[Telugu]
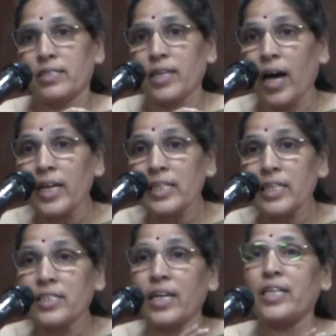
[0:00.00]

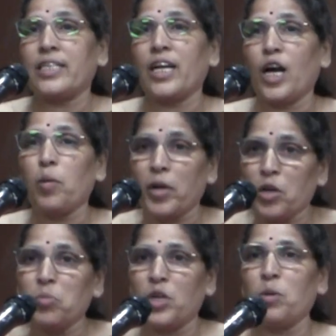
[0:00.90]
సాహిత్య చరిత్రగా
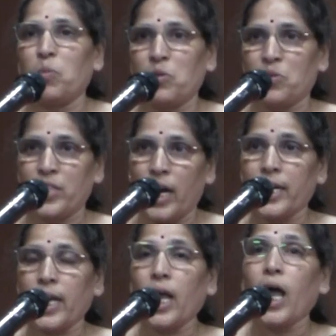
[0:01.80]
మనకు మిగిలిపోతుంది
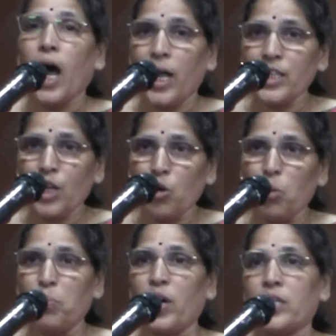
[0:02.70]
అంటే అంత
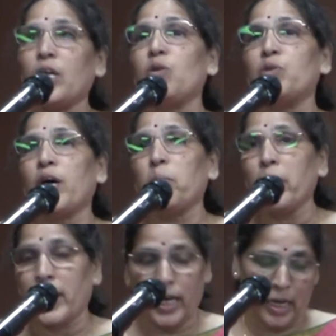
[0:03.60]
గొప్ప కథలు కూడా
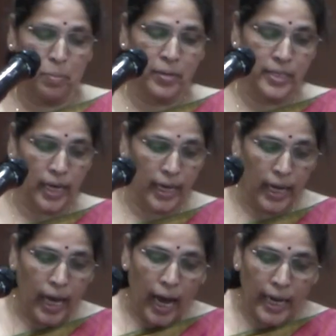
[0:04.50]
మనకు కనిపించాయి
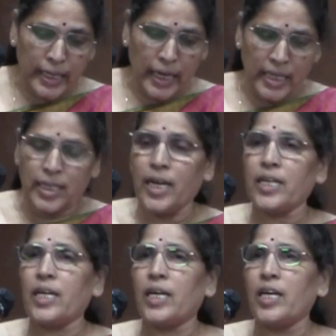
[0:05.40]
అయితే
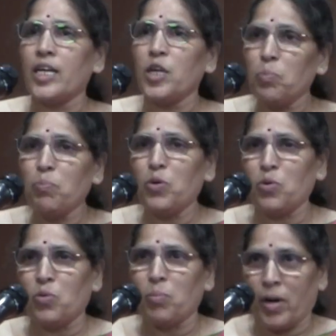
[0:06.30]
నిజానికి
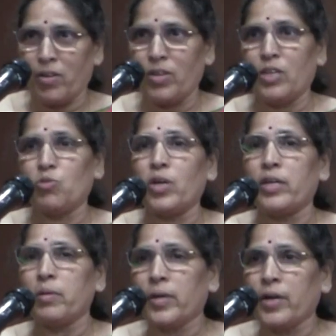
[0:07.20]
ఇప్పుడు మనం ఇక్కడ
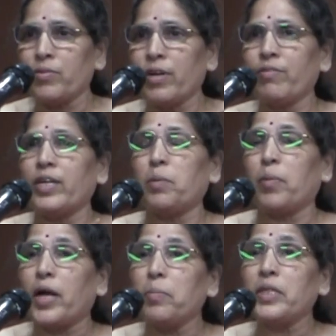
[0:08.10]
ఇక్కడ ఉన్నటువంటి
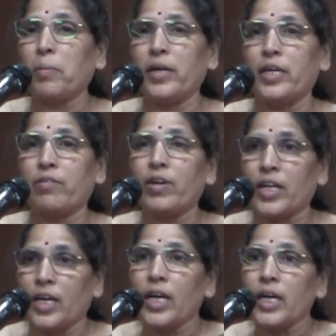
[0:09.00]
పరిమితమైనటువంటి